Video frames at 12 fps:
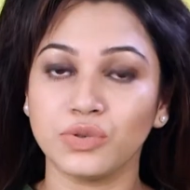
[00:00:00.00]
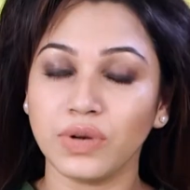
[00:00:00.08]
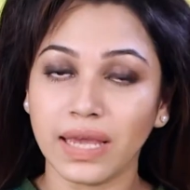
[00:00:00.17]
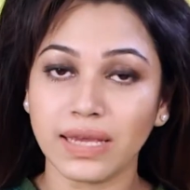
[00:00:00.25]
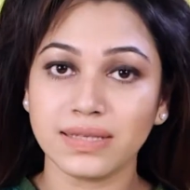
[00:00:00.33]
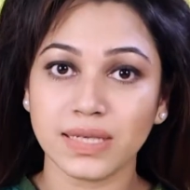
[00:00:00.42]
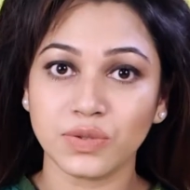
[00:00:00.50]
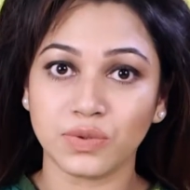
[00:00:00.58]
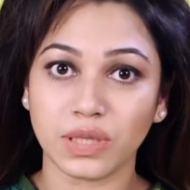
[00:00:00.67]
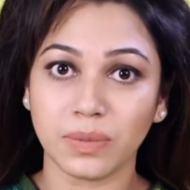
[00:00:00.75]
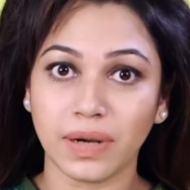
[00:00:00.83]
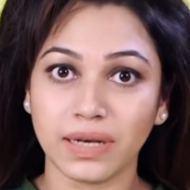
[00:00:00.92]
জন্য এক্সেস
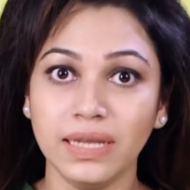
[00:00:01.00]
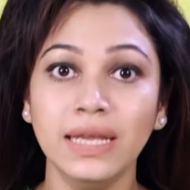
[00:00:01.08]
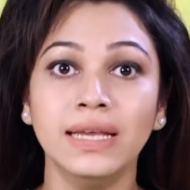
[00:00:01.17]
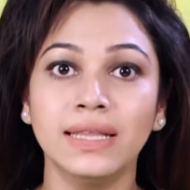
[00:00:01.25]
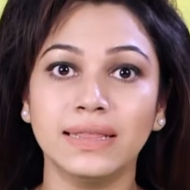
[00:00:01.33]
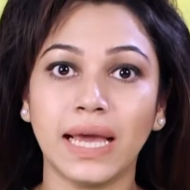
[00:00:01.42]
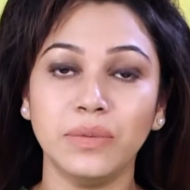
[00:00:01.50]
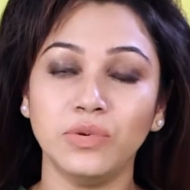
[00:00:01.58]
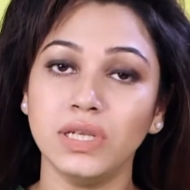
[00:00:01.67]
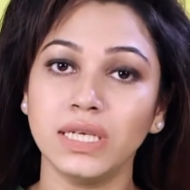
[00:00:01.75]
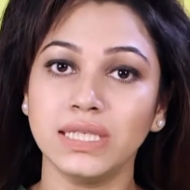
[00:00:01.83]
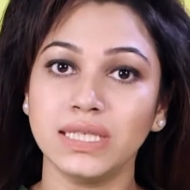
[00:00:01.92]
হতে পারে তাই
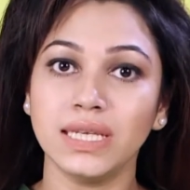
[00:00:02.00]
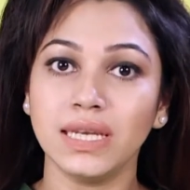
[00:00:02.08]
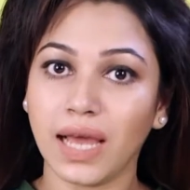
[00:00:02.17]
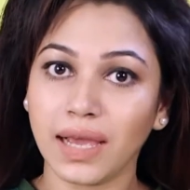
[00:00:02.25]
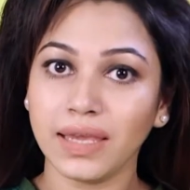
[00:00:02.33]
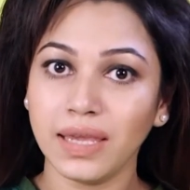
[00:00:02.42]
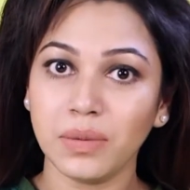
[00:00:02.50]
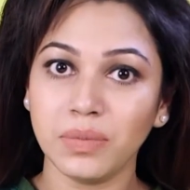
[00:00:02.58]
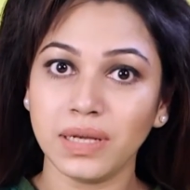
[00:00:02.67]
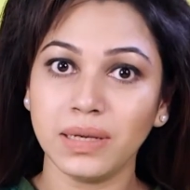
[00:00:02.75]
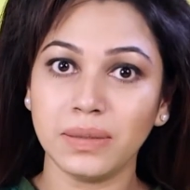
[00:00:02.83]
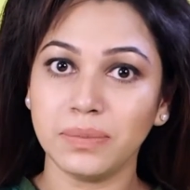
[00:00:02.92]
বলে কি চিনি না খেয়ে
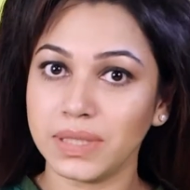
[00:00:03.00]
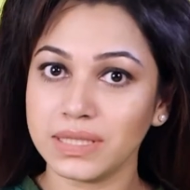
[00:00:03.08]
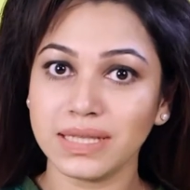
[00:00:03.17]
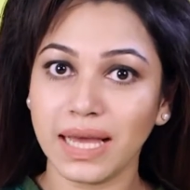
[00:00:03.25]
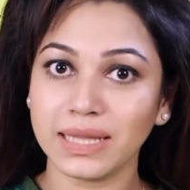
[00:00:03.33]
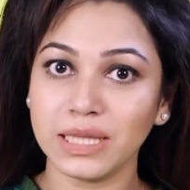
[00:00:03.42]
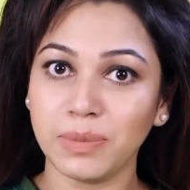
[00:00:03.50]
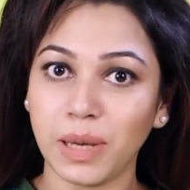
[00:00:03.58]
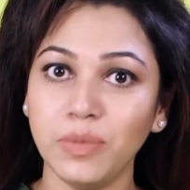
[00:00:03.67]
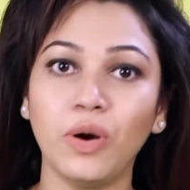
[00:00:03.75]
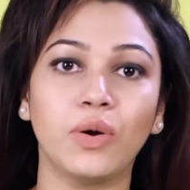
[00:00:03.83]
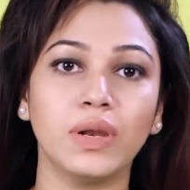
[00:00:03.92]
আমরা বেঁচে থাকতে
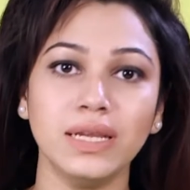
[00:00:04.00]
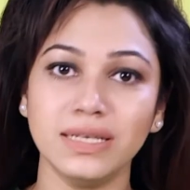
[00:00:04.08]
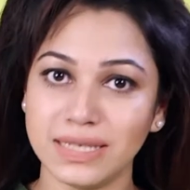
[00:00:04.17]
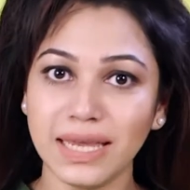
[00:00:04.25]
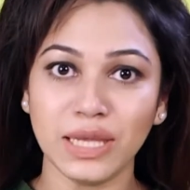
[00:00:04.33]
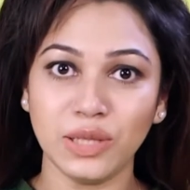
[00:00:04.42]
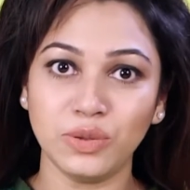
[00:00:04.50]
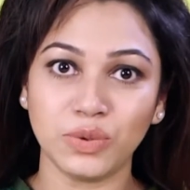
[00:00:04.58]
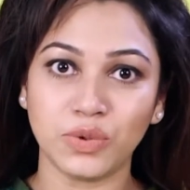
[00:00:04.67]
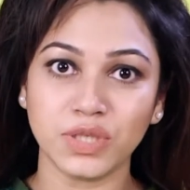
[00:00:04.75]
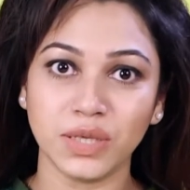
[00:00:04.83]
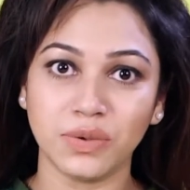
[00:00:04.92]
পারবো অনেকটাই কিন্তু
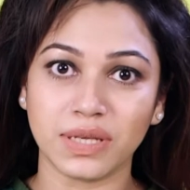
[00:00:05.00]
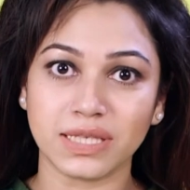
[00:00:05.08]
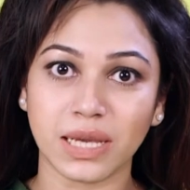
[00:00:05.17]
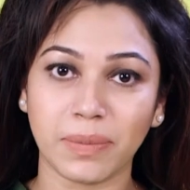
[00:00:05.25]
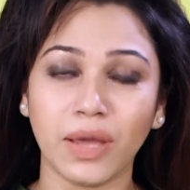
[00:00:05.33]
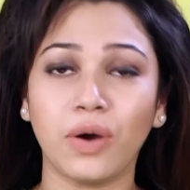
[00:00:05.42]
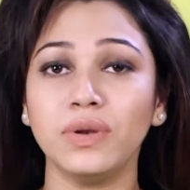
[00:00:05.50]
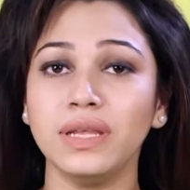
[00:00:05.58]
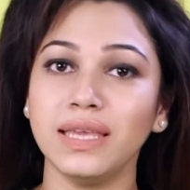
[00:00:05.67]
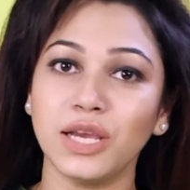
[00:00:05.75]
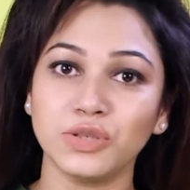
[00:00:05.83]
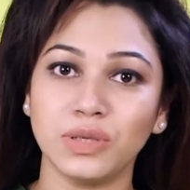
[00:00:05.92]
কঠিন হয়ে যাবে
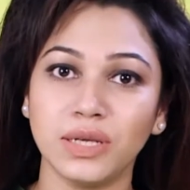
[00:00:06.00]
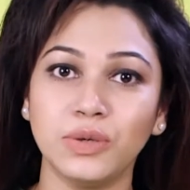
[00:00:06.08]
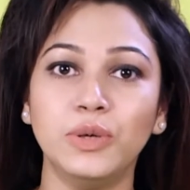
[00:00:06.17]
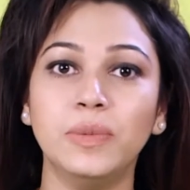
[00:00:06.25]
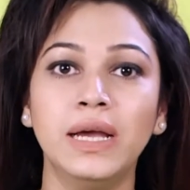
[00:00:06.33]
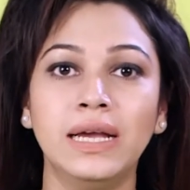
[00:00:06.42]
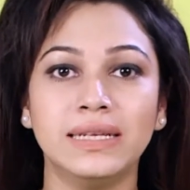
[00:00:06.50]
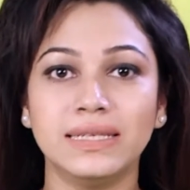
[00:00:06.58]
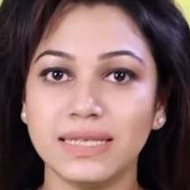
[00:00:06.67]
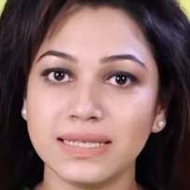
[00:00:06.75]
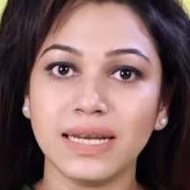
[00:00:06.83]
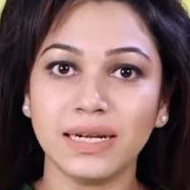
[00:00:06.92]
অনেকে আসলে খুব
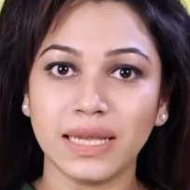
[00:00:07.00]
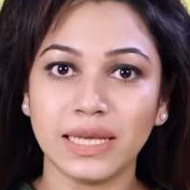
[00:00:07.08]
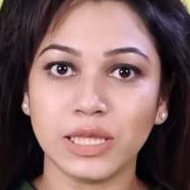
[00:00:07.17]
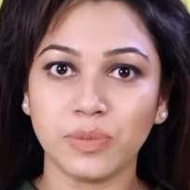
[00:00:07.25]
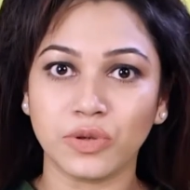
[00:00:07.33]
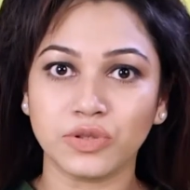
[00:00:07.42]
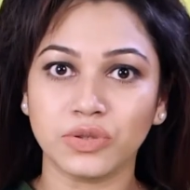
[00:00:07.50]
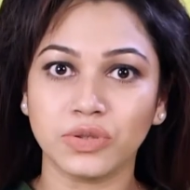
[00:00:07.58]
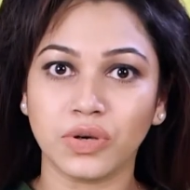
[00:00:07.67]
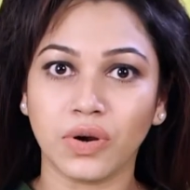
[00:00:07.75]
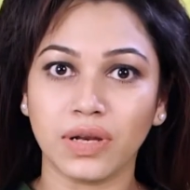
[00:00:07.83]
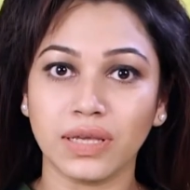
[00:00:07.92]
ডেজার্ট খেতে পছন্দ
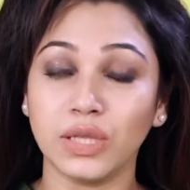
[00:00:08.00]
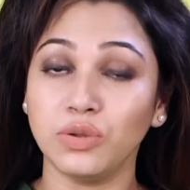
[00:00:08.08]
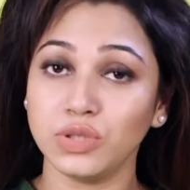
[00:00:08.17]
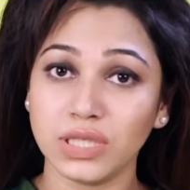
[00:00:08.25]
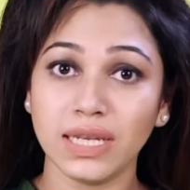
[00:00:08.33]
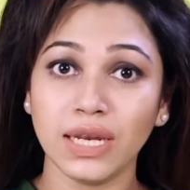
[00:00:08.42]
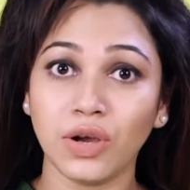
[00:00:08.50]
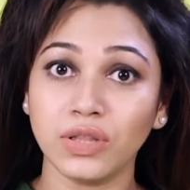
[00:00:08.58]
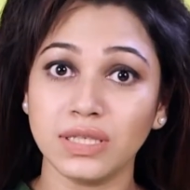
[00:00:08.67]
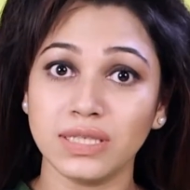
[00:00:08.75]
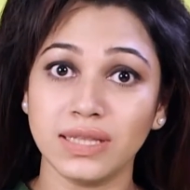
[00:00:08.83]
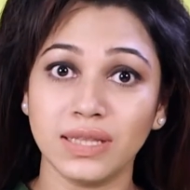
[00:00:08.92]
করে কিন্তু চিনির
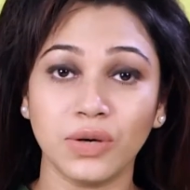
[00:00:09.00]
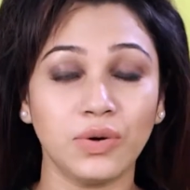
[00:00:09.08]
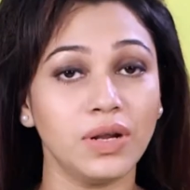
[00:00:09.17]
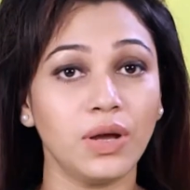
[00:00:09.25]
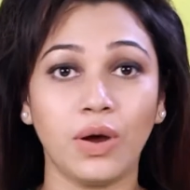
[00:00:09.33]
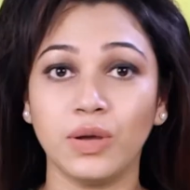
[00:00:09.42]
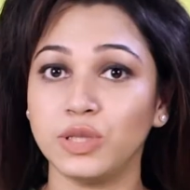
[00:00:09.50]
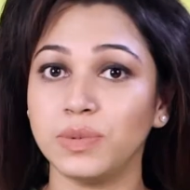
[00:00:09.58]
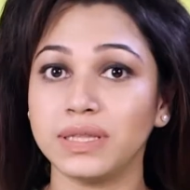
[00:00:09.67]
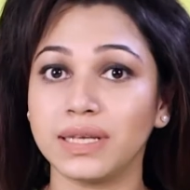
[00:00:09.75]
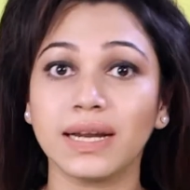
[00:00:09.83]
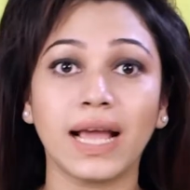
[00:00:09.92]
কথা চিন্তা করে
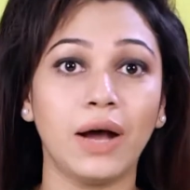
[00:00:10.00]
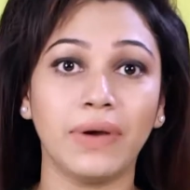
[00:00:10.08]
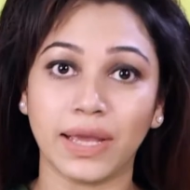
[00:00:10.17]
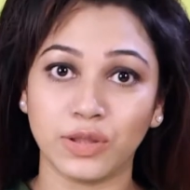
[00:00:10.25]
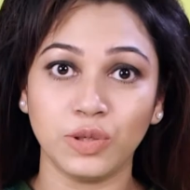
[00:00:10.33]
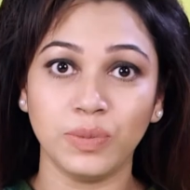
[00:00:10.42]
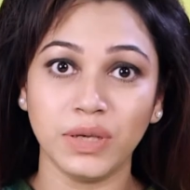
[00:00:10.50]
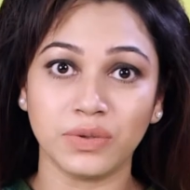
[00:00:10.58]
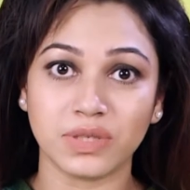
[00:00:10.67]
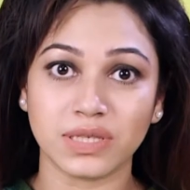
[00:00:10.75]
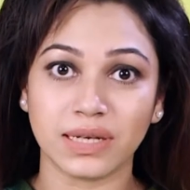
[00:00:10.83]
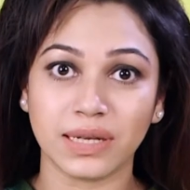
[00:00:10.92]
হয়তোবা তার খাওয়া একদমই
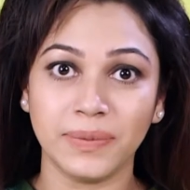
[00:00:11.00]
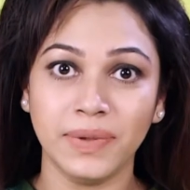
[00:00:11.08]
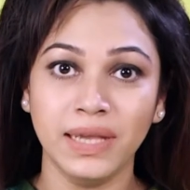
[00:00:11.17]
হচ্ছে না